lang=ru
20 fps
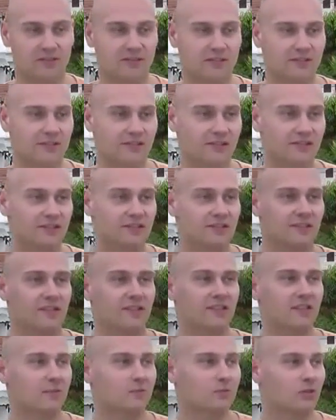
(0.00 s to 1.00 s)
э,
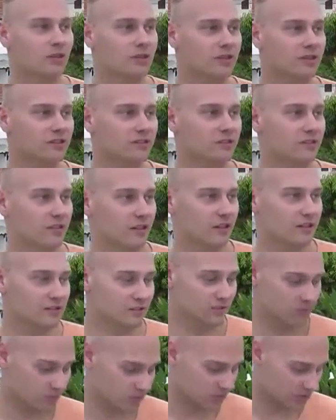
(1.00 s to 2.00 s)
реклама на лендинг крайне
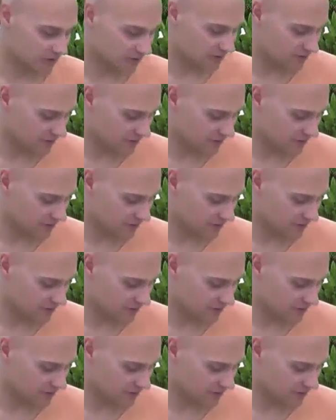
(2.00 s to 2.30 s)
сложная